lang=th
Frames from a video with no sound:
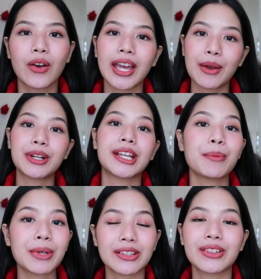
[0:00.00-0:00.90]
โอเควันนี้
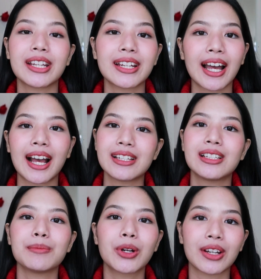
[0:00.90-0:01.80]
ก็มีเท่านี้นะคะอ
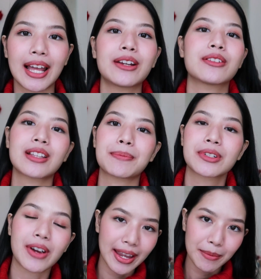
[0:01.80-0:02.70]
ย่าลืมกดไลค์กด ซับ
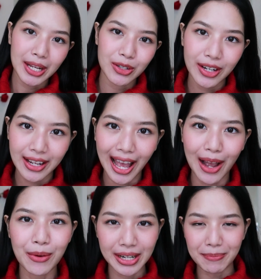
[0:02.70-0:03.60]
สไครบ์ ให้เบนด้วยนะ
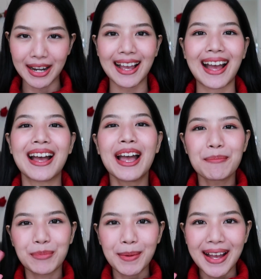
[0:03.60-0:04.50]
คะวันนี้ไปแล้วค่ะ
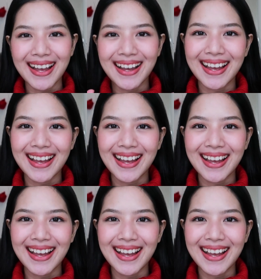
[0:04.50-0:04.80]
บ๊ายบา